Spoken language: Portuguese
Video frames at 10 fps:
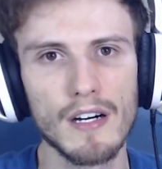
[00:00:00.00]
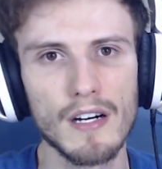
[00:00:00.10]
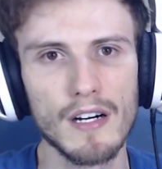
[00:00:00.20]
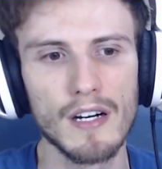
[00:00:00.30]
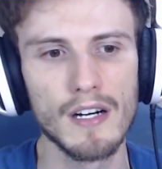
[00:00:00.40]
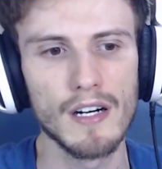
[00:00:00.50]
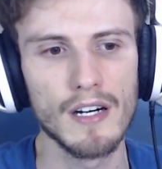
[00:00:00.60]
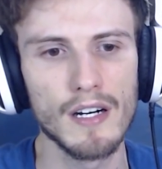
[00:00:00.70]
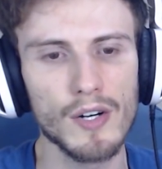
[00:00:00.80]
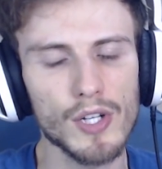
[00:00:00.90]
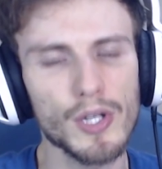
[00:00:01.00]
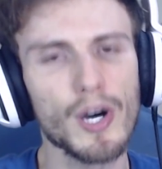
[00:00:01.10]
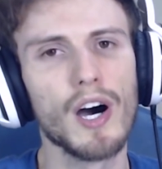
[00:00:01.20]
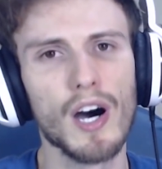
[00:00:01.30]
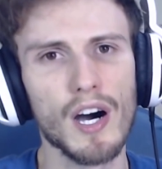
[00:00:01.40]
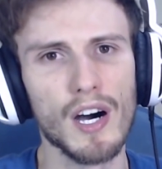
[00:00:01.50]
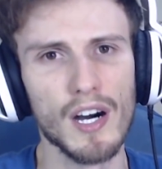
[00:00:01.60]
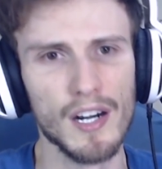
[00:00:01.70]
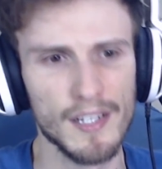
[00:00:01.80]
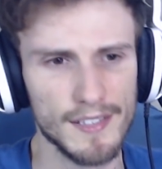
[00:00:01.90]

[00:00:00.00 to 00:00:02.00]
Sim, é isso Odô. mesmo que você